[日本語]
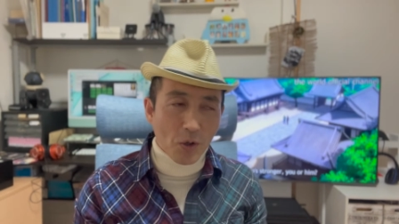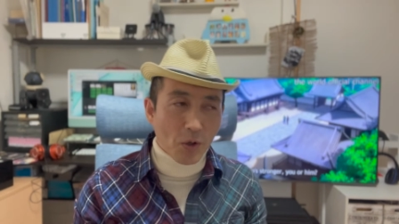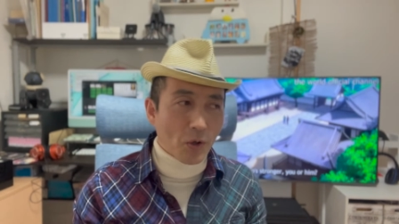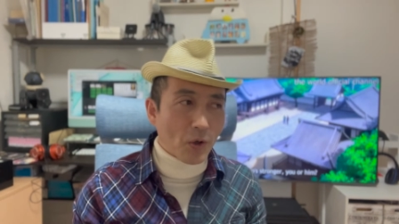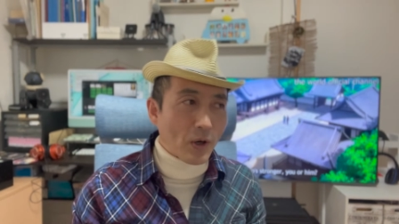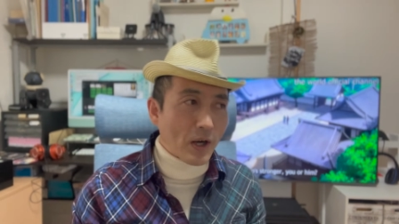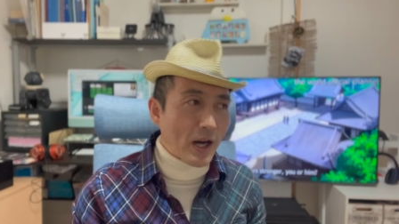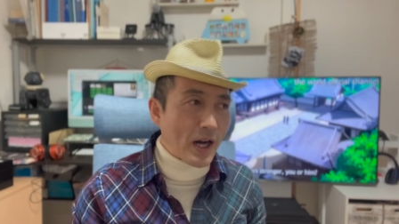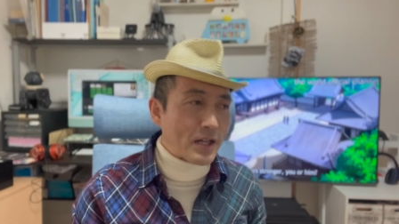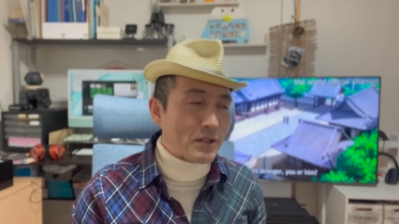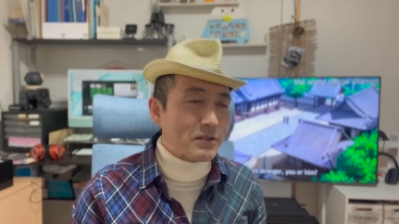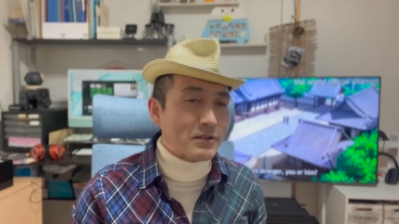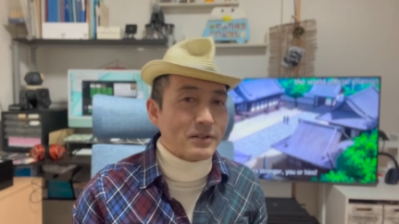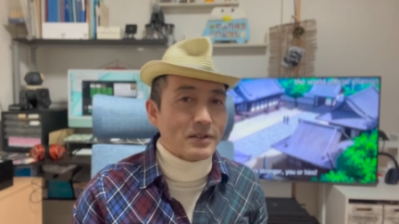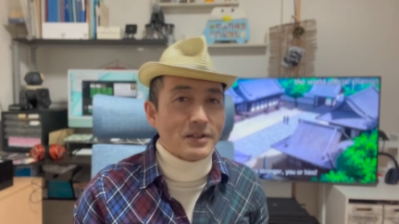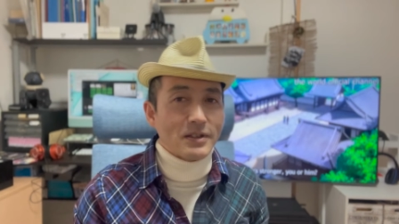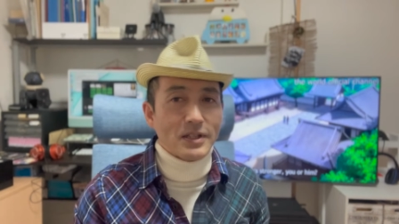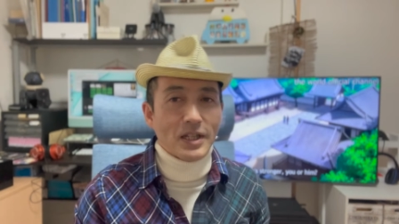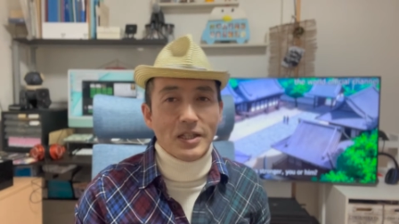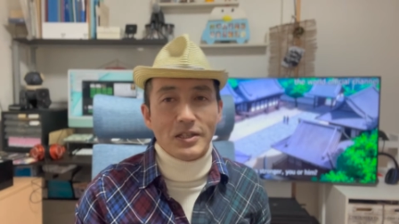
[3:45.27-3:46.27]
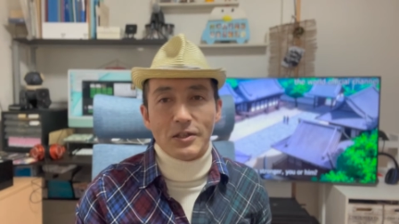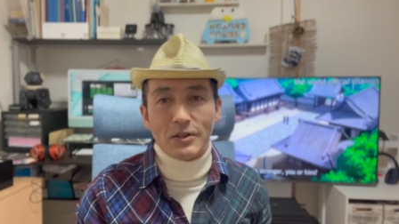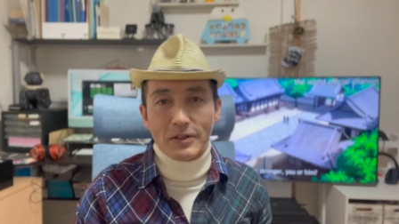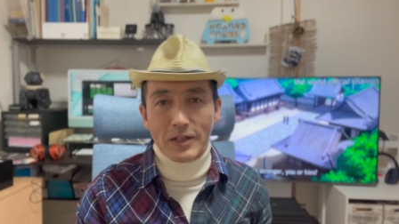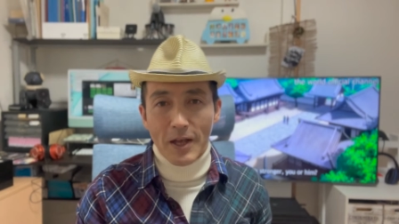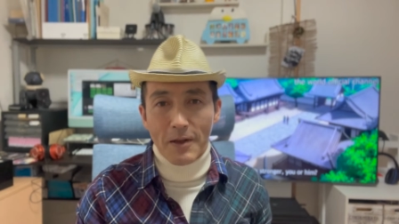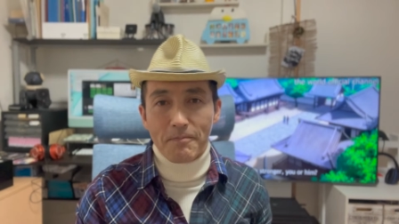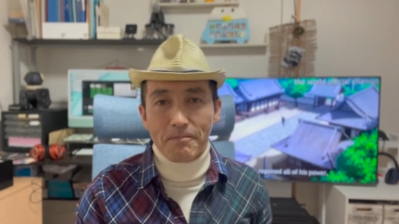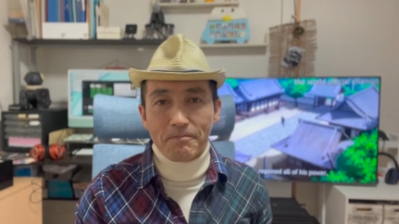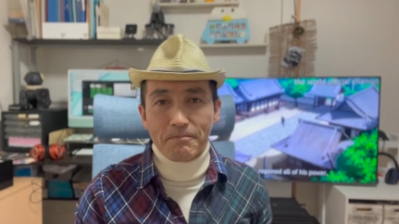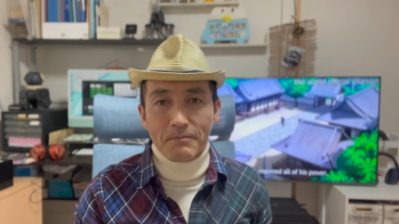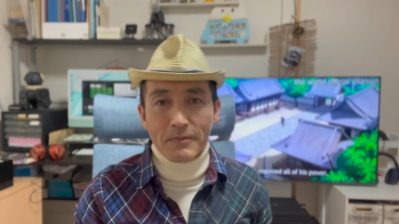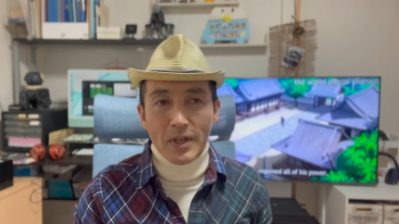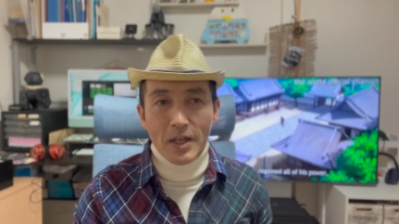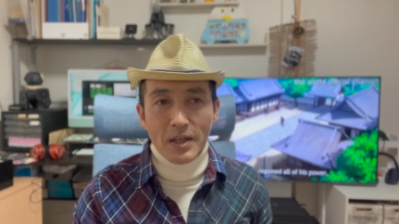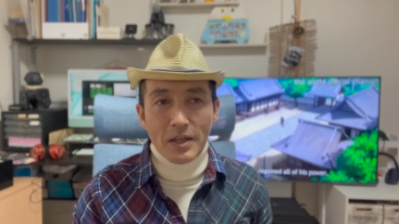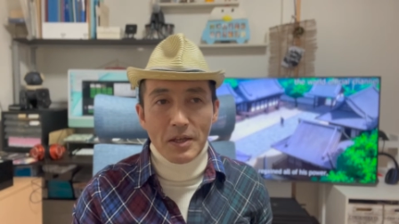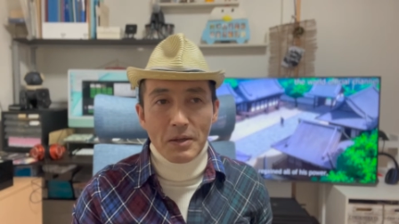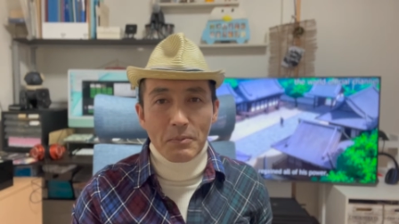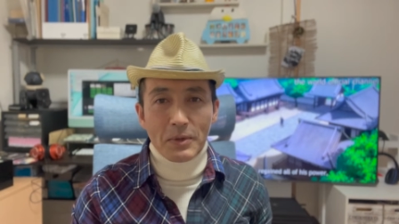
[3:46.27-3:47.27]
構あるんですよね、
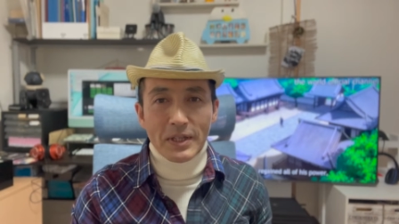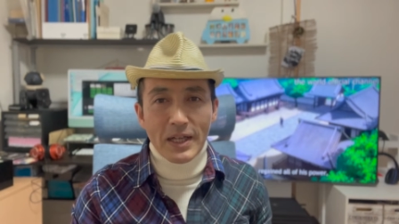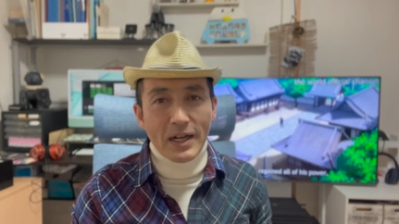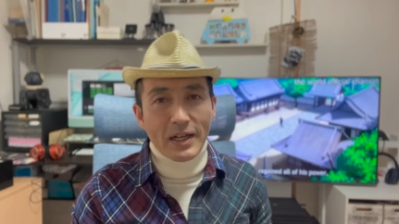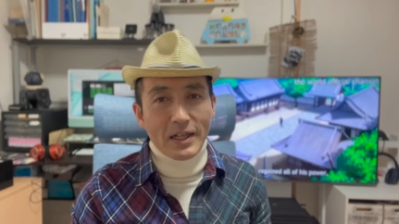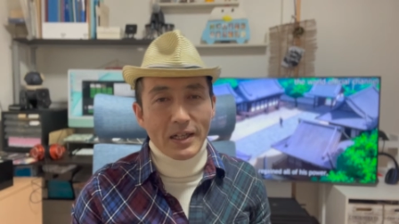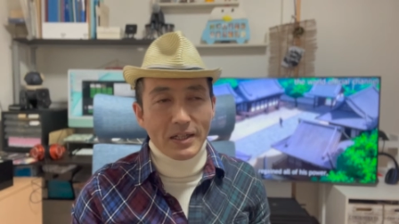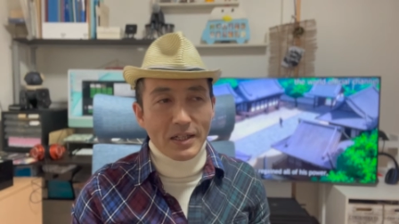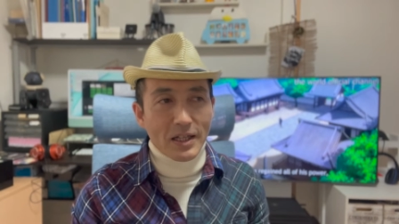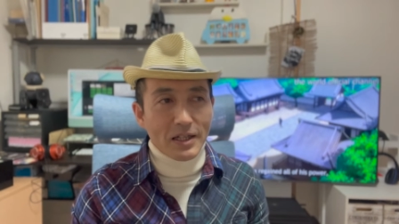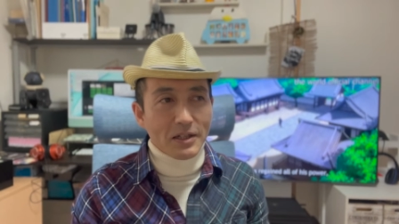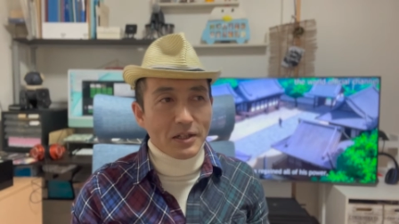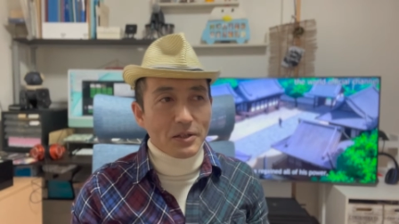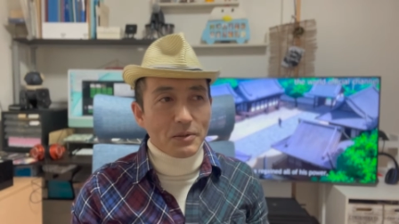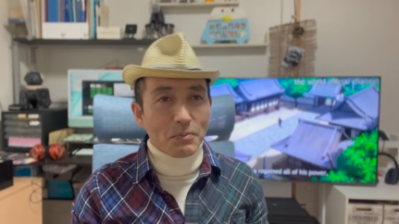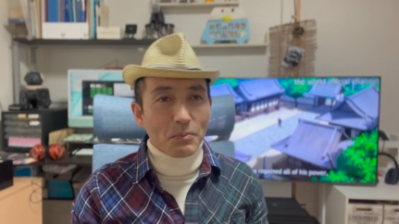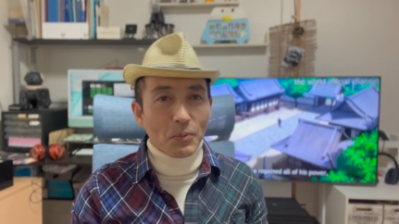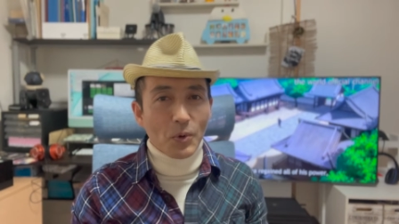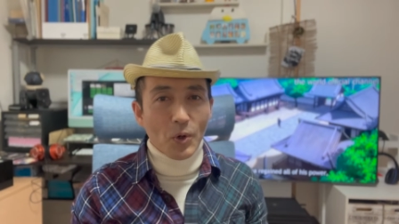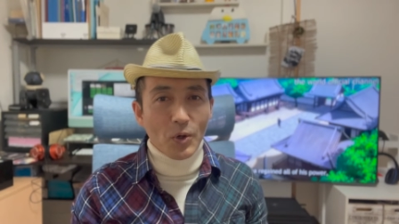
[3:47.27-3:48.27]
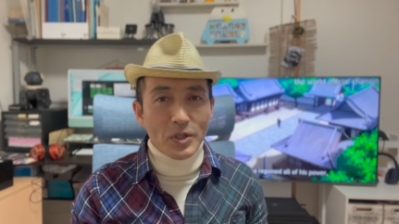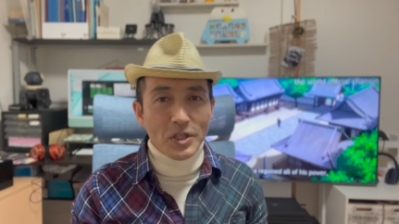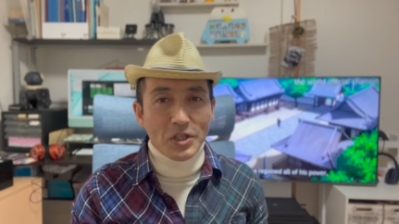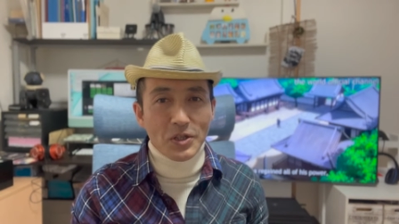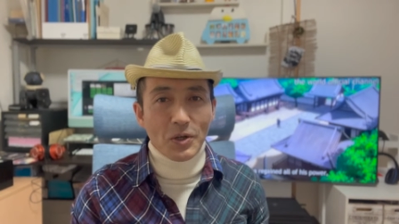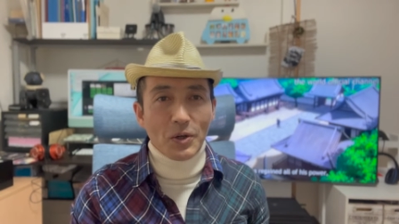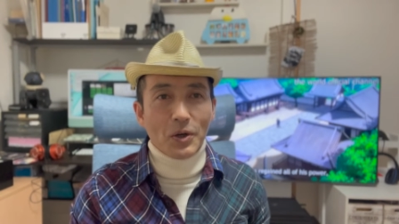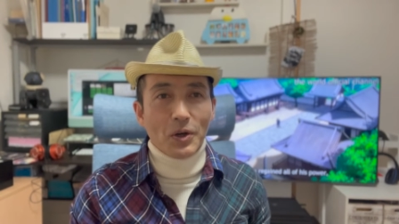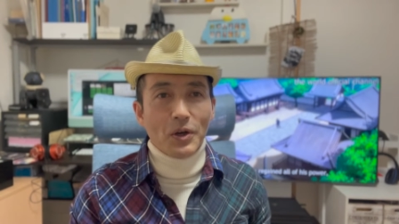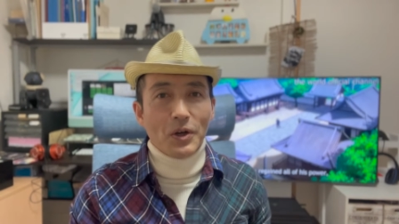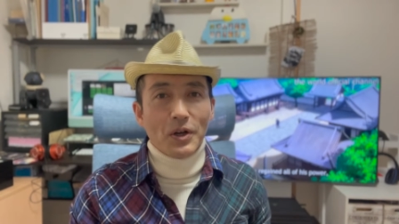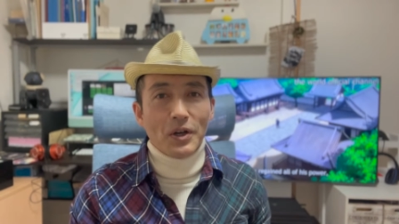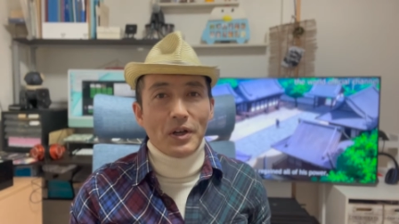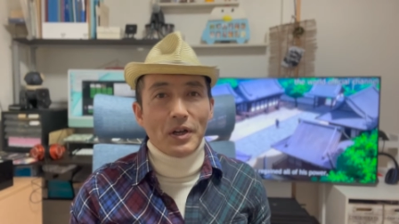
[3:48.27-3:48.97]
まあ、だからねもう一度